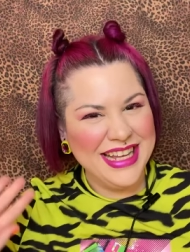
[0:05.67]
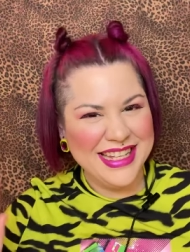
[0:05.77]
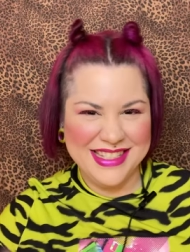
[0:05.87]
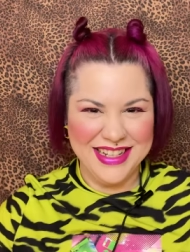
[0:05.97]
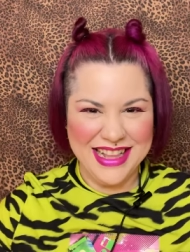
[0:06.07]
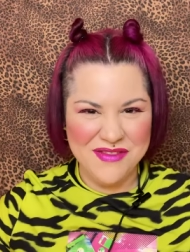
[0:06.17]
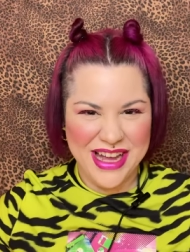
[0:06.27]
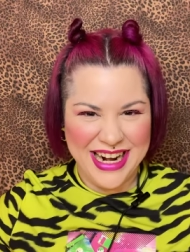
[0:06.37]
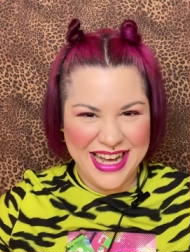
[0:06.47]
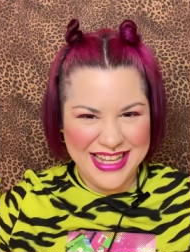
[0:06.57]
soy
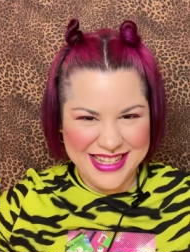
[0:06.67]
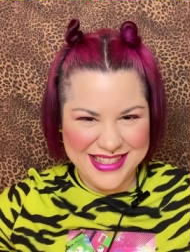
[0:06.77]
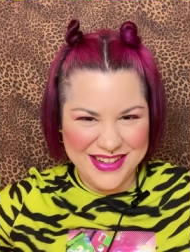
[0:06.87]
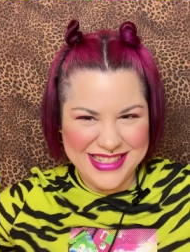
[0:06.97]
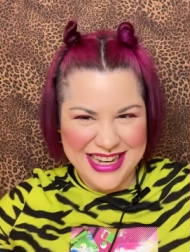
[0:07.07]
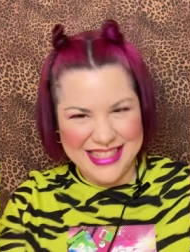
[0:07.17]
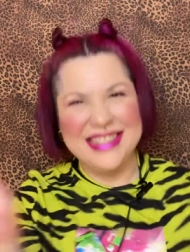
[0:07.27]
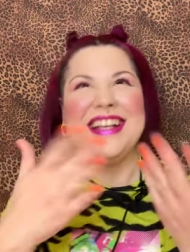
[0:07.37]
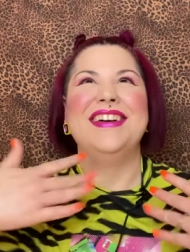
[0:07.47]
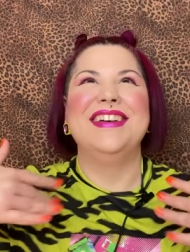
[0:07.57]
Tamara y esto es Las
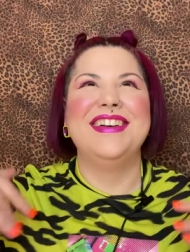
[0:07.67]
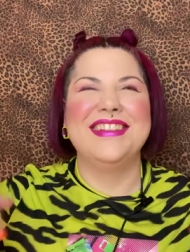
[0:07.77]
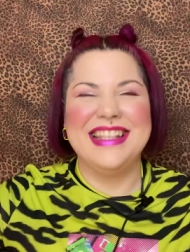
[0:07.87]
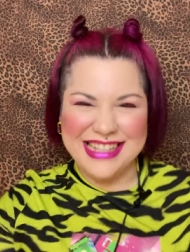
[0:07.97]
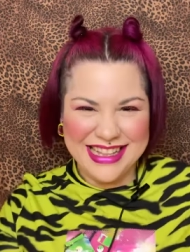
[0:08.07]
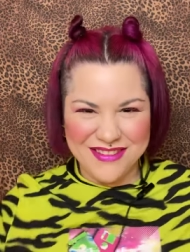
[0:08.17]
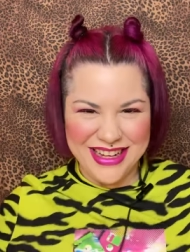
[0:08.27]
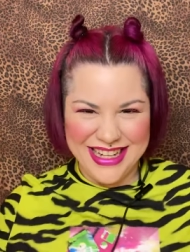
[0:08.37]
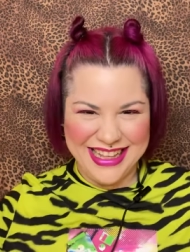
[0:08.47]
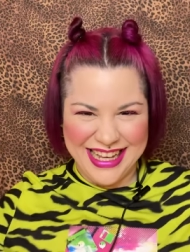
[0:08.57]
Cosas de
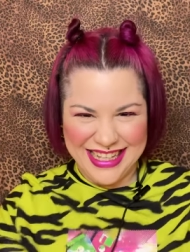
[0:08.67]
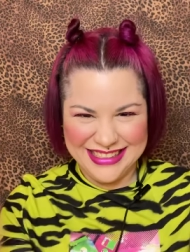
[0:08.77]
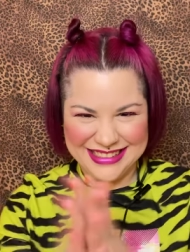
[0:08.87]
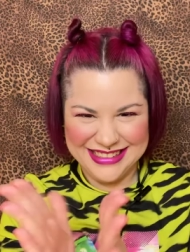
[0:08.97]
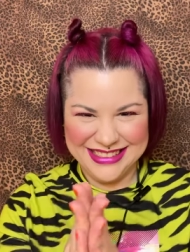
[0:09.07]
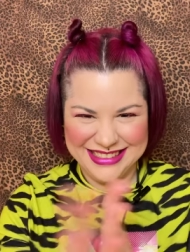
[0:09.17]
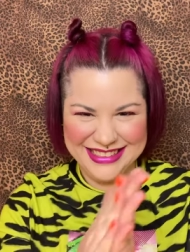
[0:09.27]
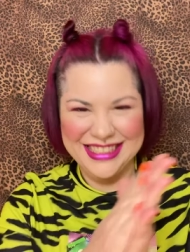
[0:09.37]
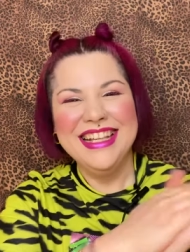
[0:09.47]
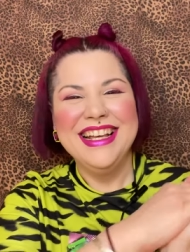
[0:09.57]
Tamarita.
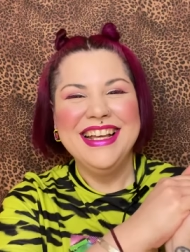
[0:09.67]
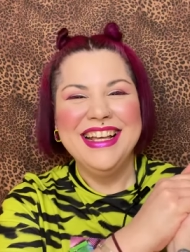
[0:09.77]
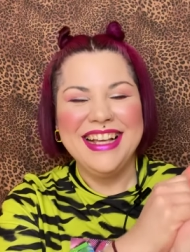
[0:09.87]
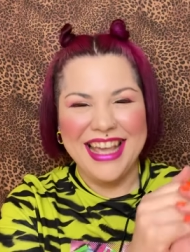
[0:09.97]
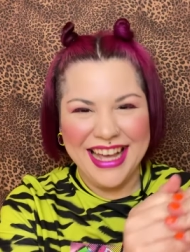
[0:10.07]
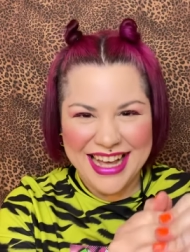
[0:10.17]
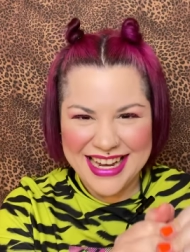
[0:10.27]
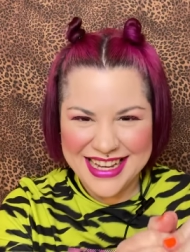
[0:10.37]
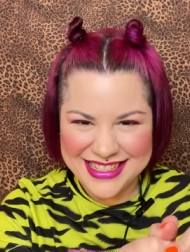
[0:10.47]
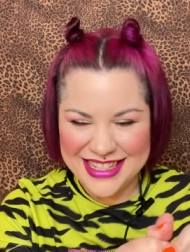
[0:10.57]
Qué
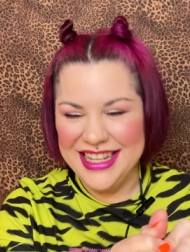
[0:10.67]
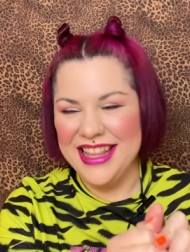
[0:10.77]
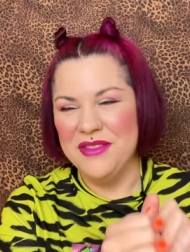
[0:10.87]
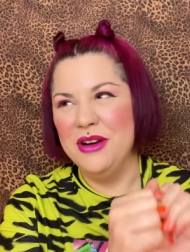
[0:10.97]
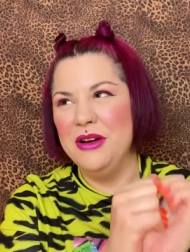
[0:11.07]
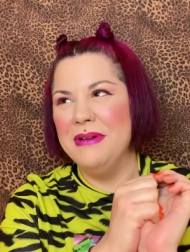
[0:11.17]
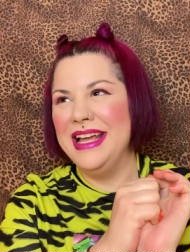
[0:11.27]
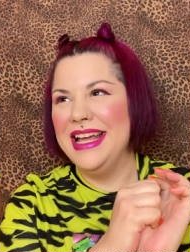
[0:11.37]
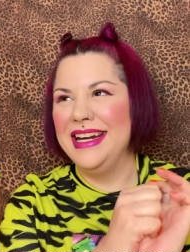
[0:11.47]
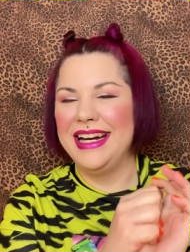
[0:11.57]
ganas tenía de
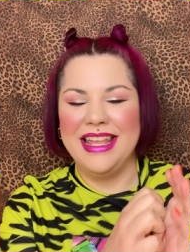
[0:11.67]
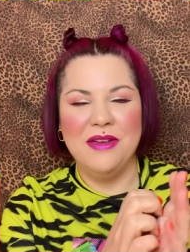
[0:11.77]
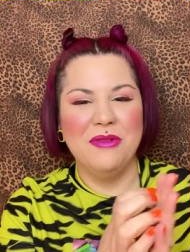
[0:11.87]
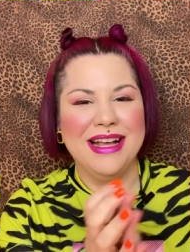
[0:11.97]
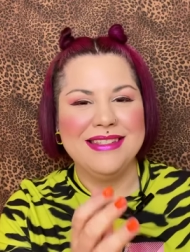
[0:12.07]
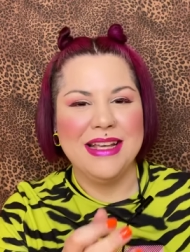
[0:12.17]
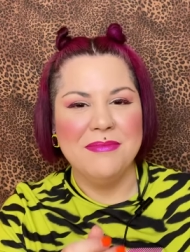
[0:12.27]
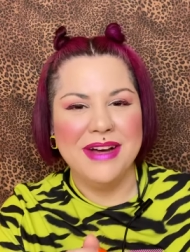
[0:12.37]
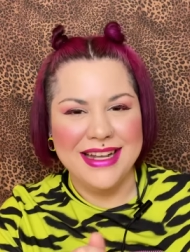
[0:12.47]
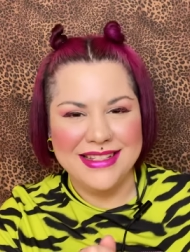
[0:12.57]
volver, que llevo unas
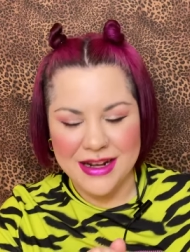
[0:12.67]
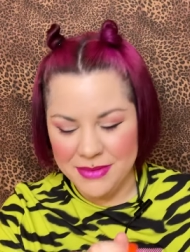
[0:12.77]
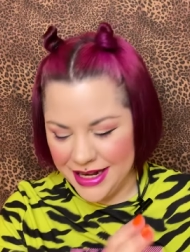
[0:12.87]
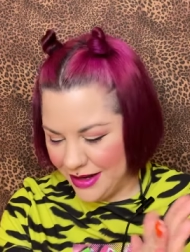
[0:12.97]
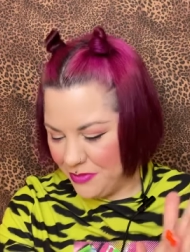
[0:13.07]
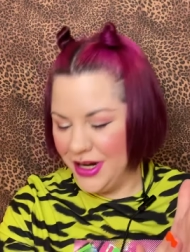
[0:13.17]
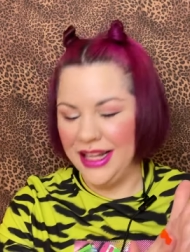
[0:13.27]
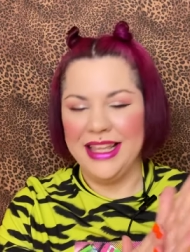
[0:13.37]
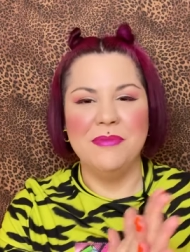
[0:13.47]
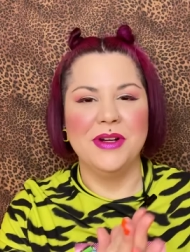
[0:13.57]
semanas sin aparecer por
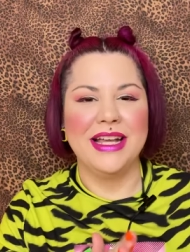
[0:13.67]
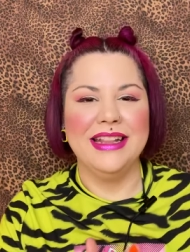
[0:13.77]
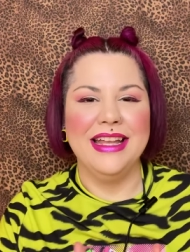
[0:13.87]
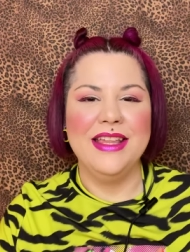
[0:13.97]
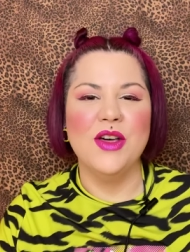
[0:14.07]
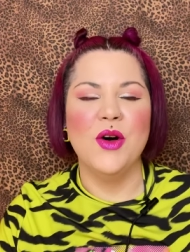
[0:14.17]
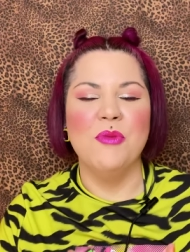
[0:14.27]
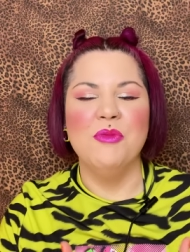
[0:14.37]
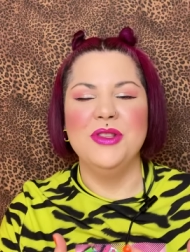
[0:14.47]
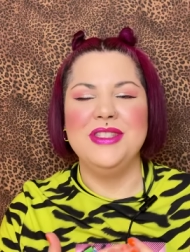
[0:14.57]
aquí porque he tenido
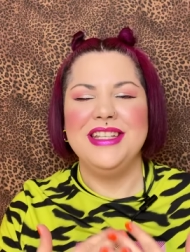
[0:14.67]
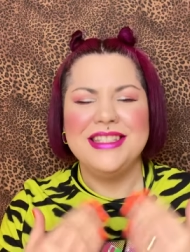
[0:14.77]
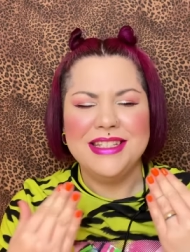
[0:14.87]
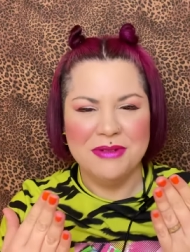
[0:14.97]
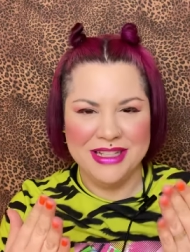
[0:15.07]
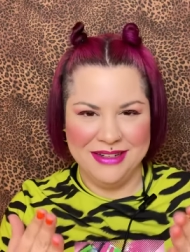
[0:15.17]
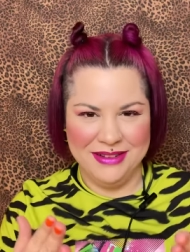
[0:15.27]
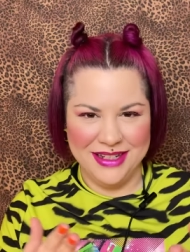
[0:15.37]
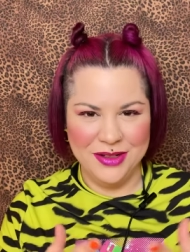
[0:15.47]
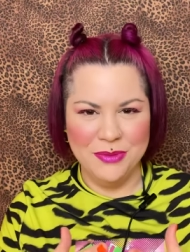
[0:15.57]
muchísimo
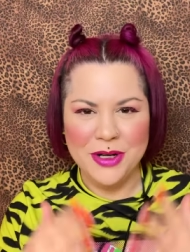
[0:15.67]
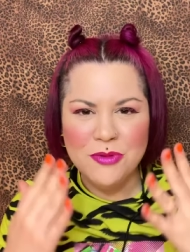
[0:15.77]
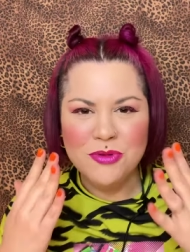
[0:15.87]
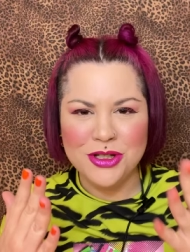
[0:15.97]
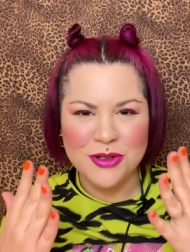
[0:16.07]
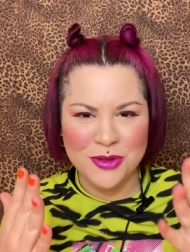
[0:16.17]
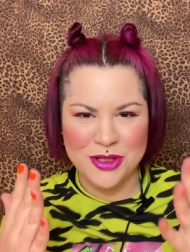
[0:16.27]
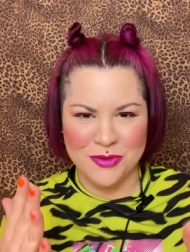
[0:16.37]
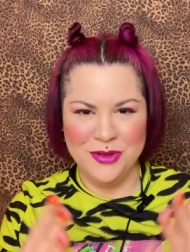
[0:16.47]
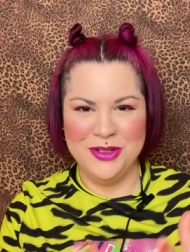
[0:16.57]
trabajo, pero mucho,
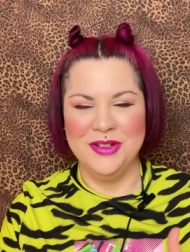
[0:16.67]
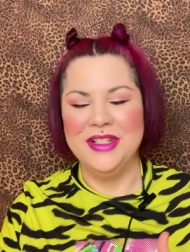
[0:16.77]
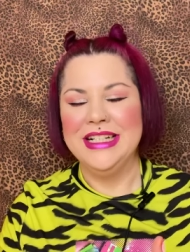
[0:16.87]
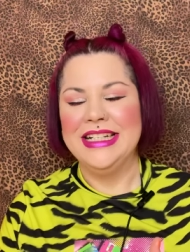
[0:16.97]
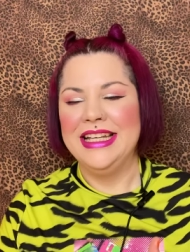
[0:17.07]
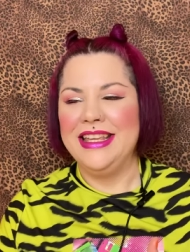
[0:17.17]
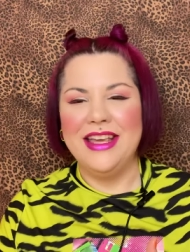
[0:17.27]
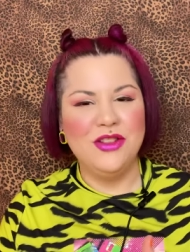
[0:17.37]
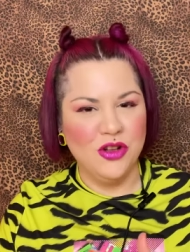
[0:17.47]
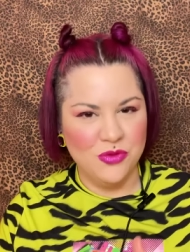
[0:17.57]
mucho, mucho. Y
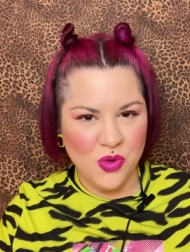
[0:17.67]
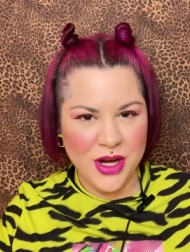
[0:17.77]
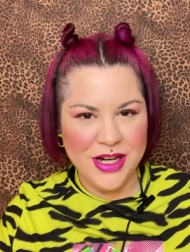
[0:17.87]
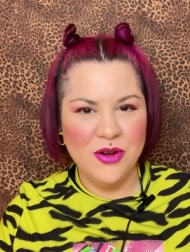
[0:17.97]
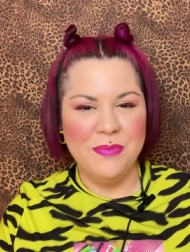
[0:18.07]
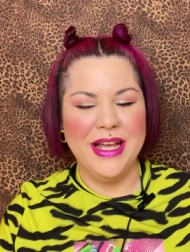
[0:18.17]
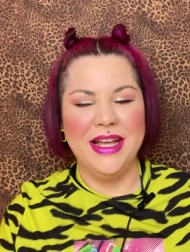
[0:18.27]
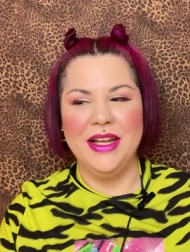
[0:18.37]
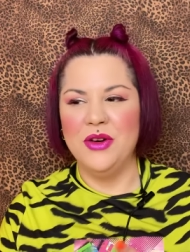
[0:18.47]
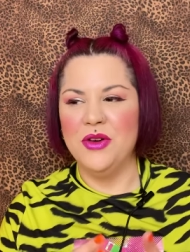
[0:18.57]
eso es bueno,
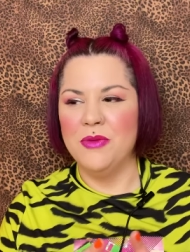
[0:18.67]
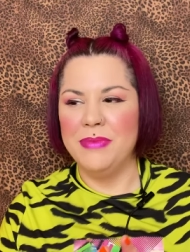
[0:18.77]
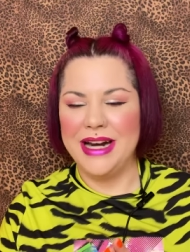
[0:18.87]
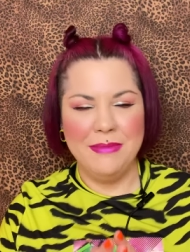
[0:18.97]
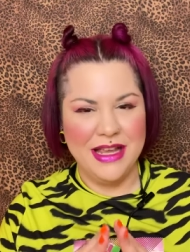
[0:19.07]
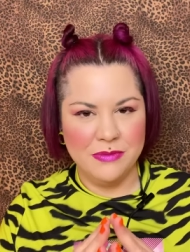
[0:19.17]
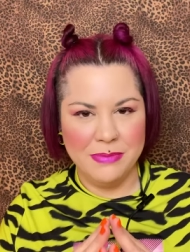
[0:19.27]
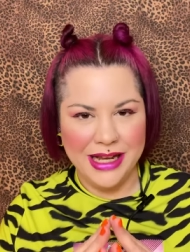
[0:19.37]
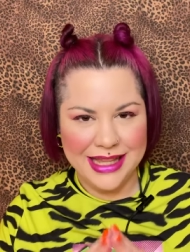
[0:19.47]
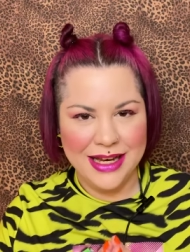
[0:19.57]
pero para mi
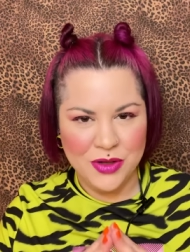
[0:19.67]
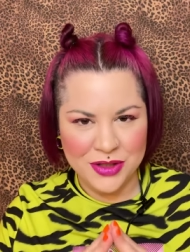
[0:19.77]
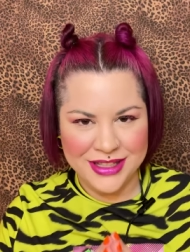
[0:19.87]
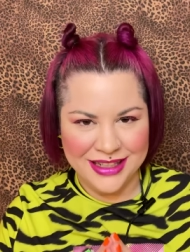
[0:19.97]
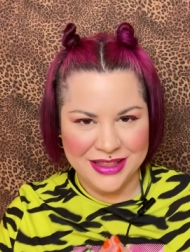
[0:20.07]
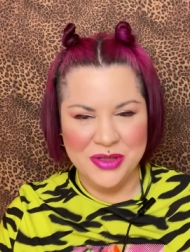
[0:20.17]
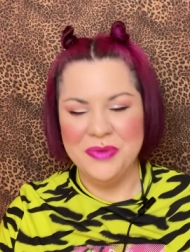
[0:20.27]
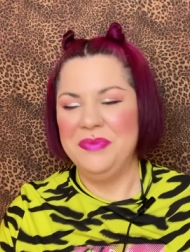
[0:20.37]
espalda no tanto.